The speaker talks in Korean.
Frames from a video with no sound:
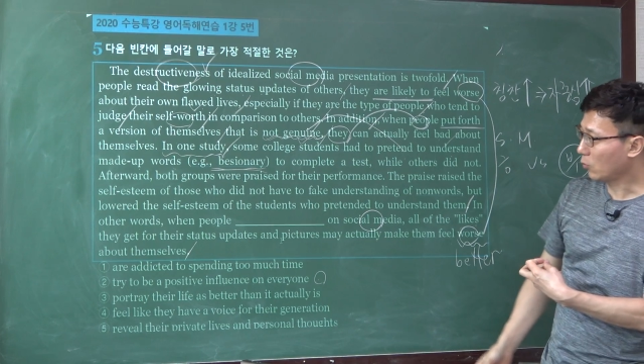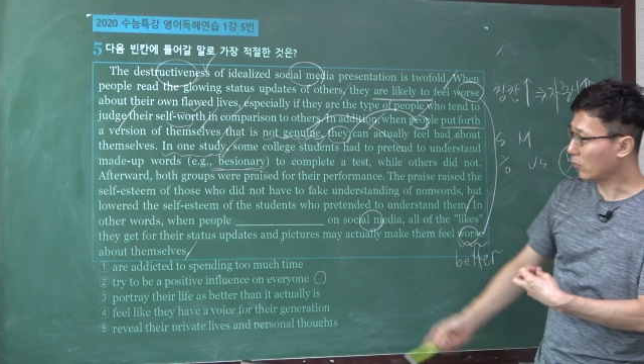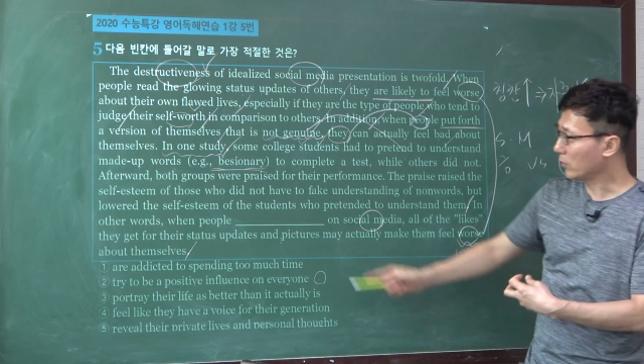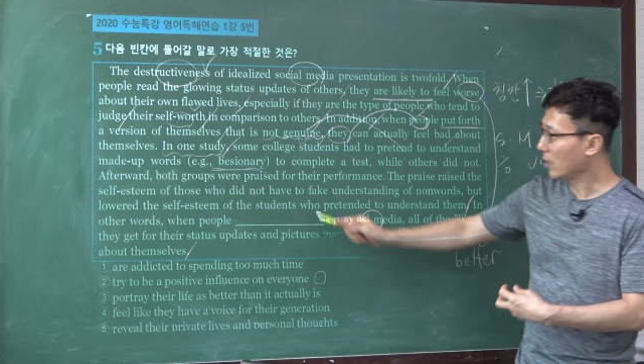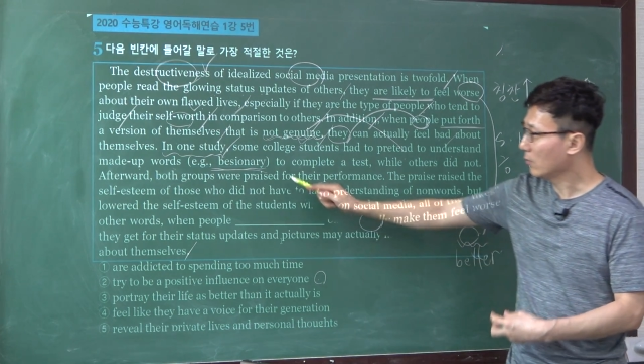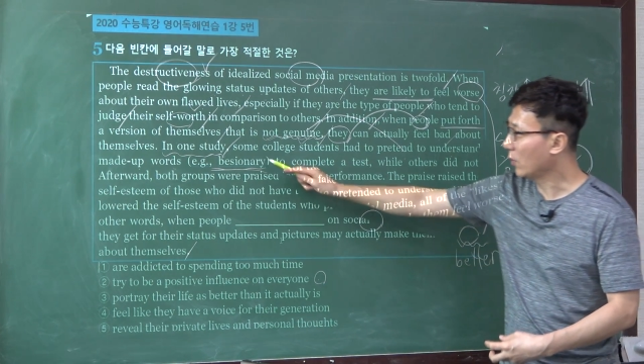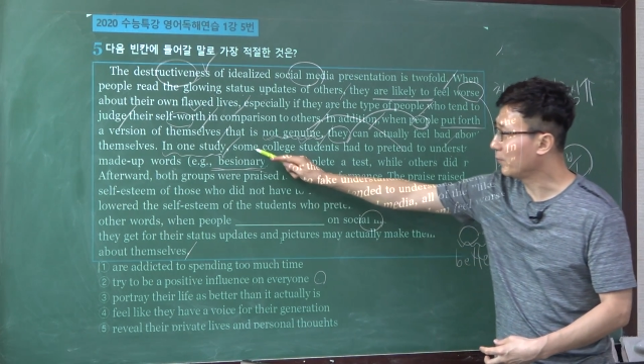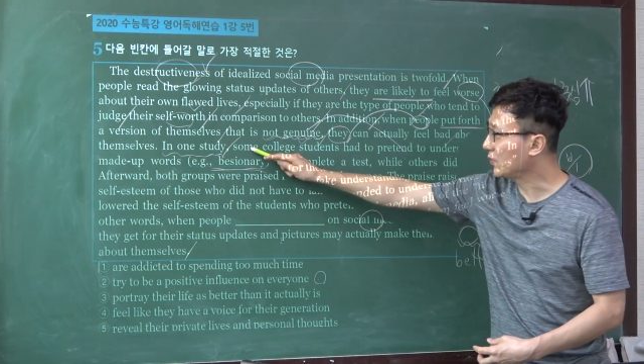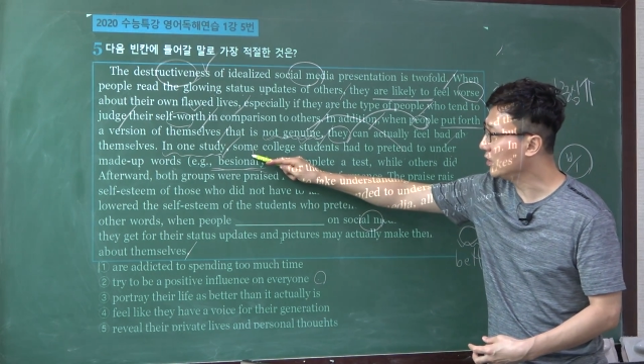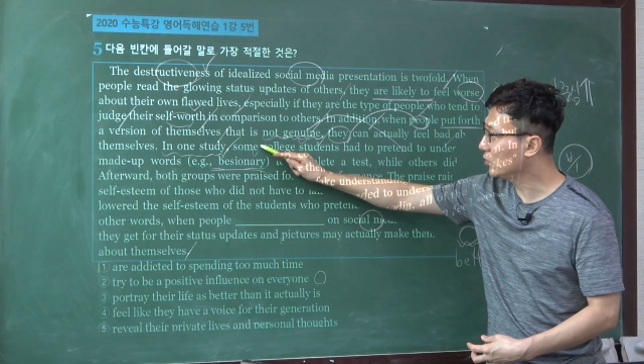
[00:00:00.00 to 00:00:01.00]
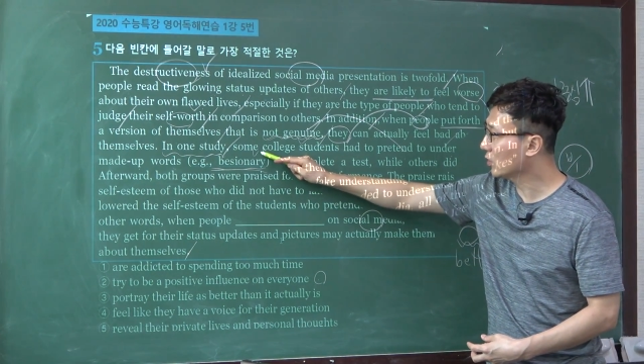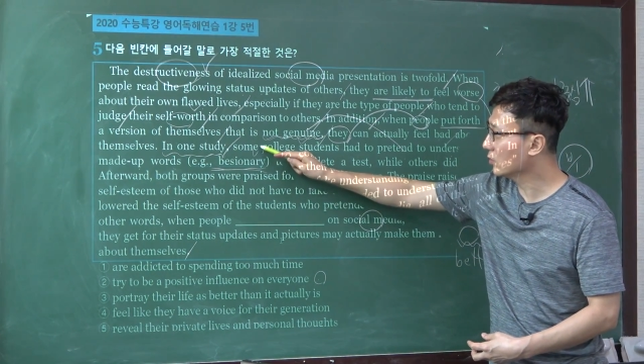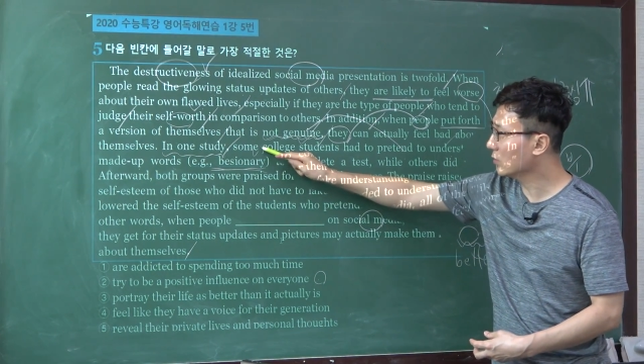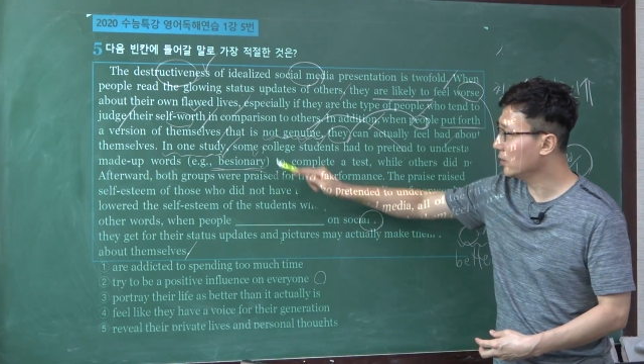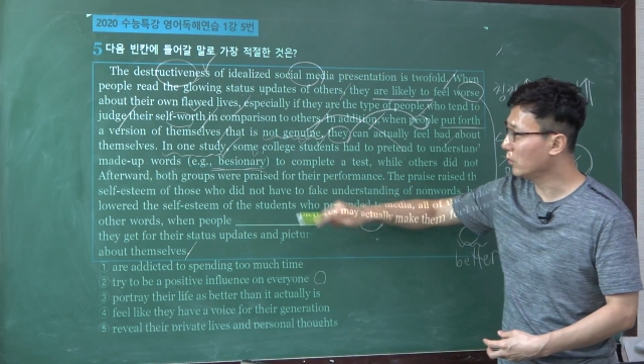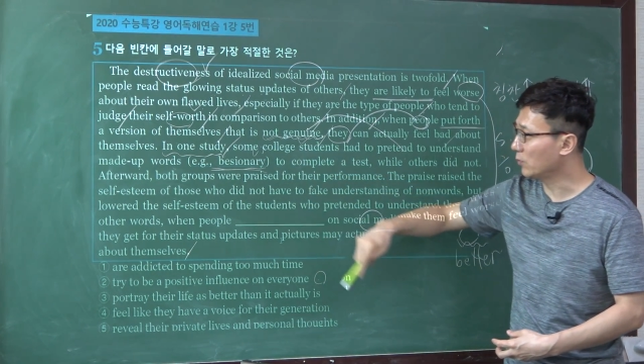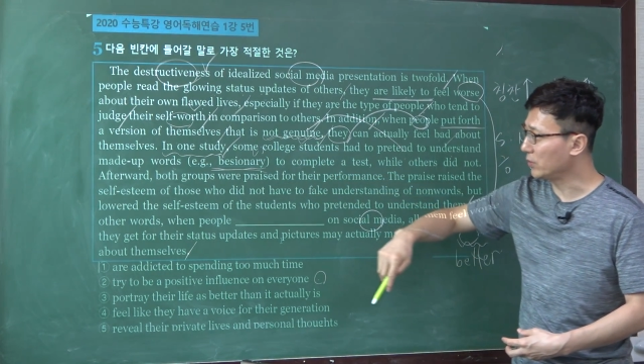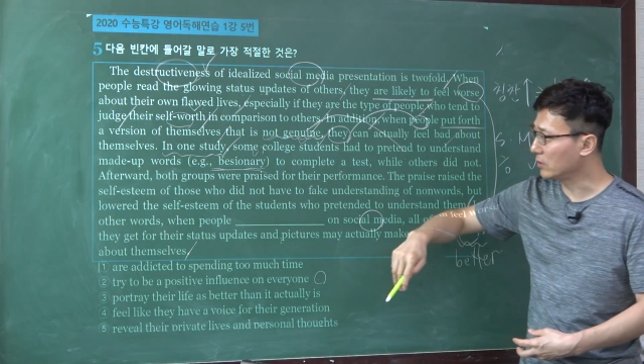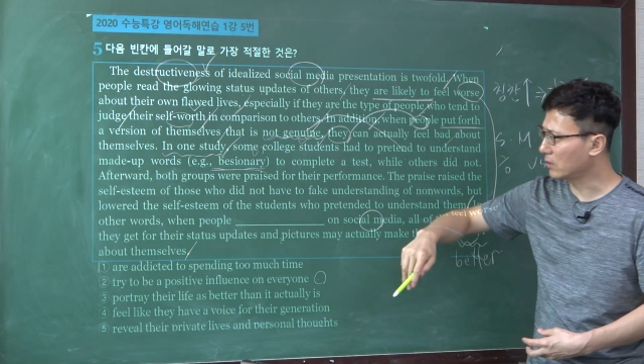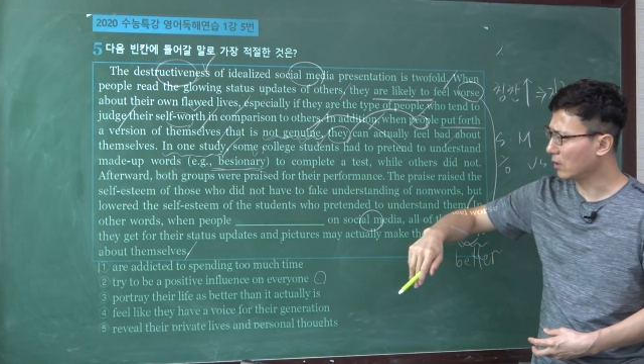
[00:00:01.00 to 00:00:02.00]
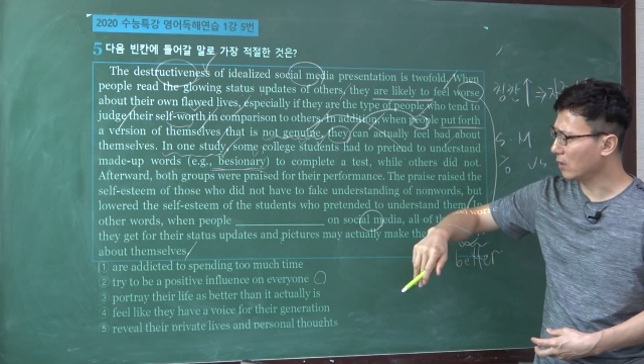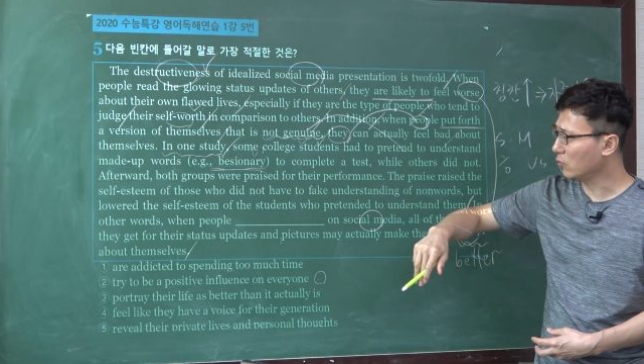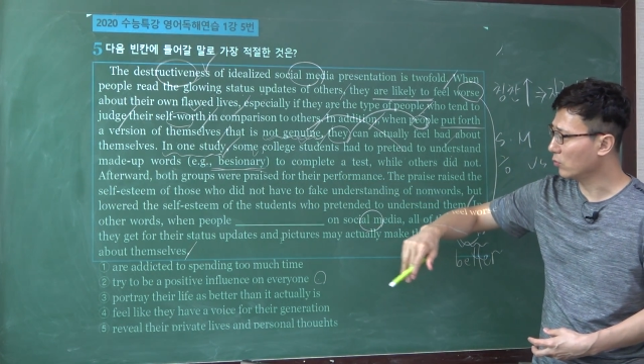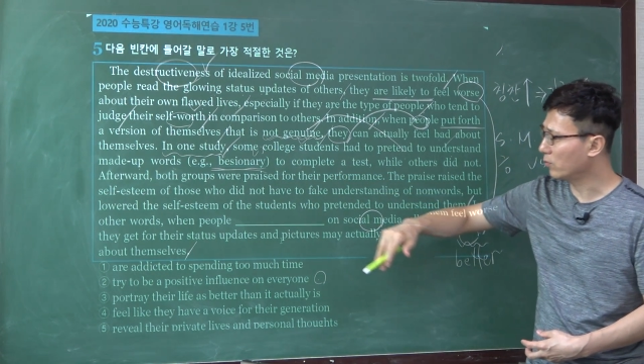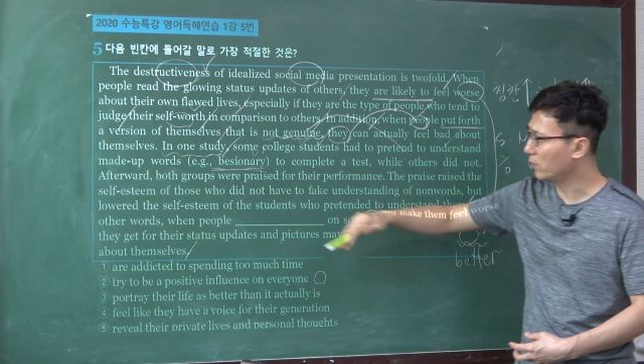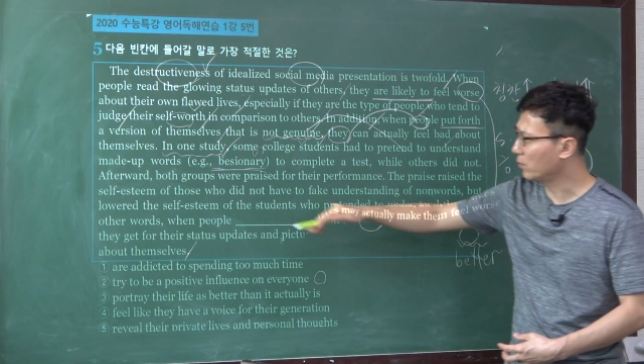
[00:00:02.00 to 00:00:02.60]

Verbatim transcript: 꼭 뭐 비저널이 뭐 비슷하게 뭐